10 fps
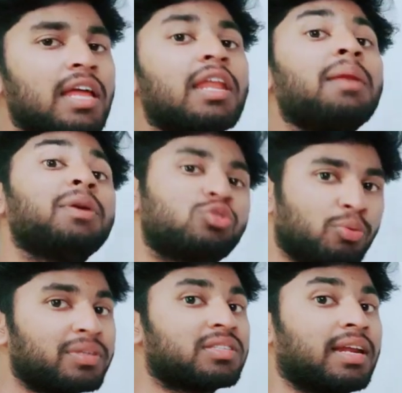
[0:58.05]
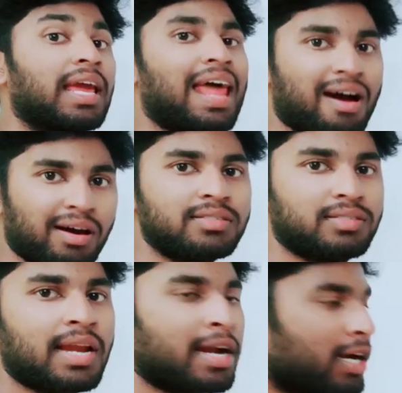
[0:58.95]
నేను మీకు చూపిస్తాను ఎలా
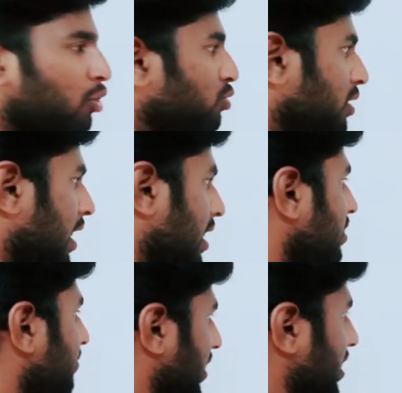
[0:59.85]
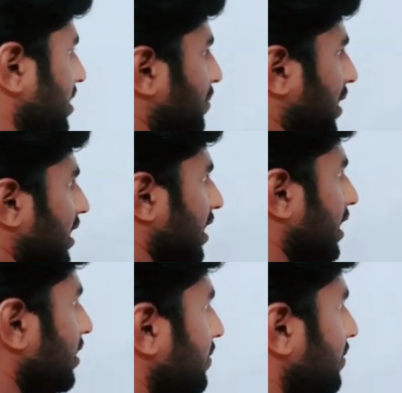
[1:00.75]
జనరేట్ అవుతుంది అనేది ఫర్ ఎగ్జాంపుల్ ఏంటంటే